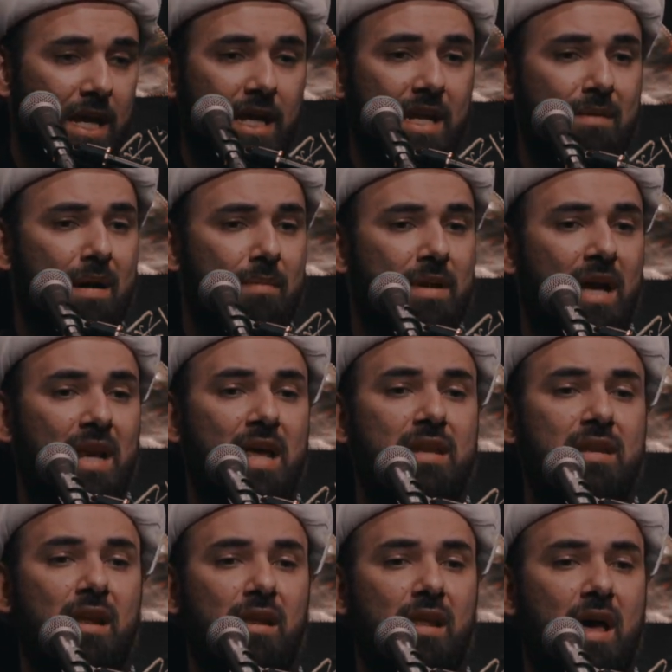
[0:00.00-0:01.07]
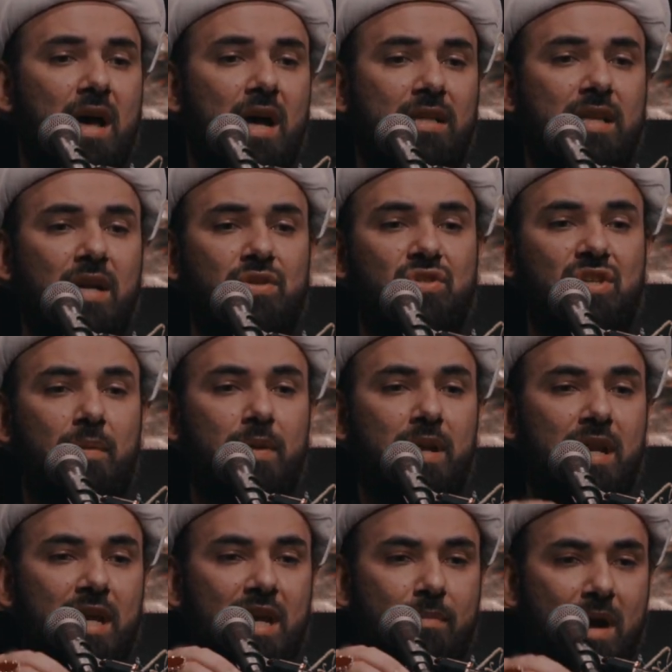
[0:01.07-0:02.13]
الإمام قال أن الله احتج
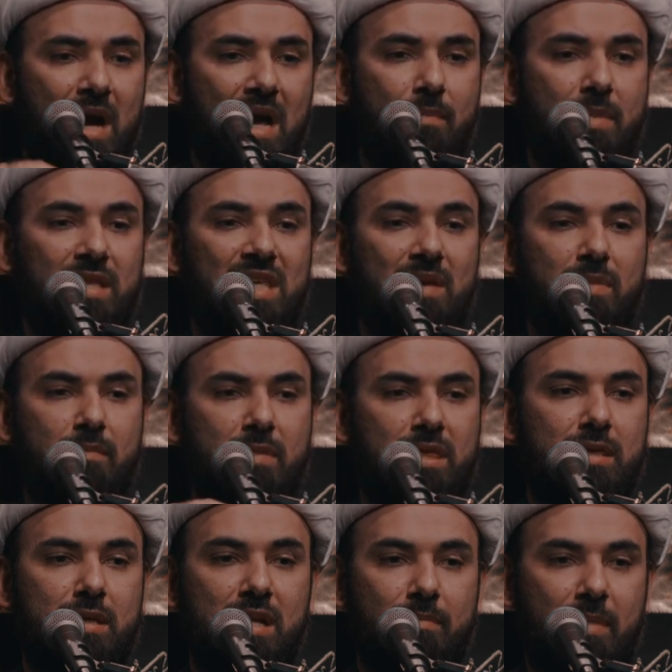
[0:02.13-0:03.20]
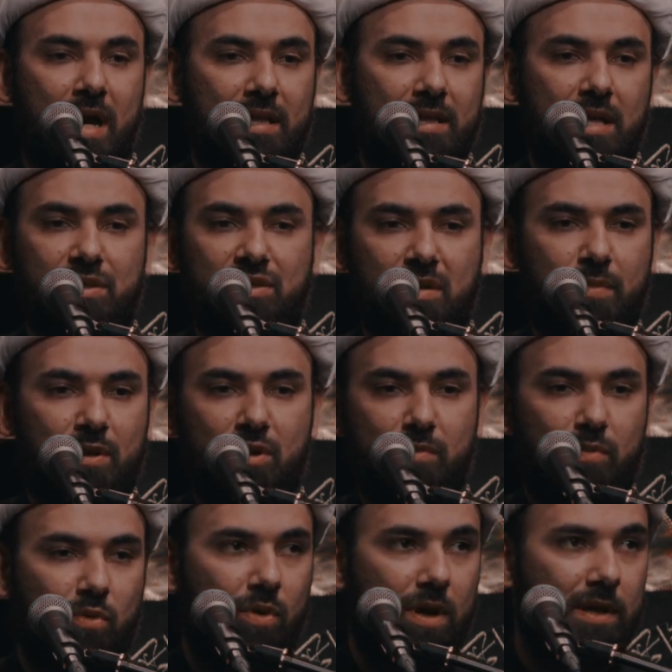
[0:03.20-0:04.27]
بالإمامة بمثل ما احتج
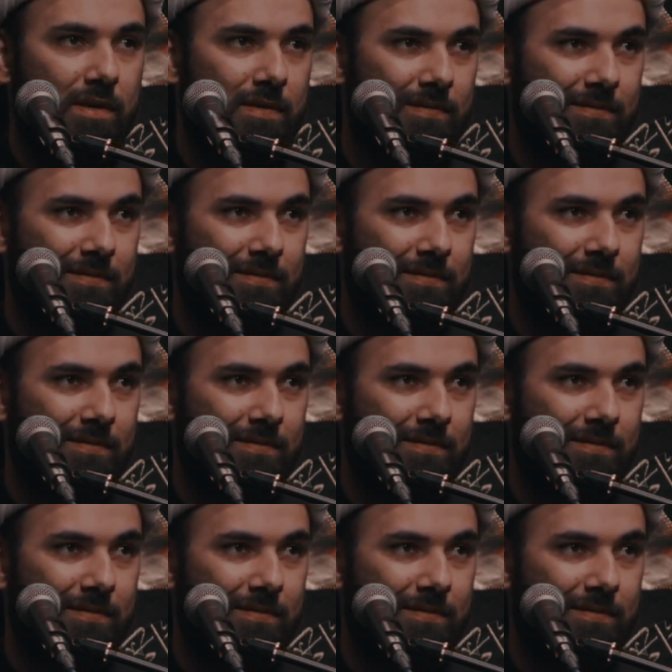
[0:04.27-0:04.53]
بالنبوة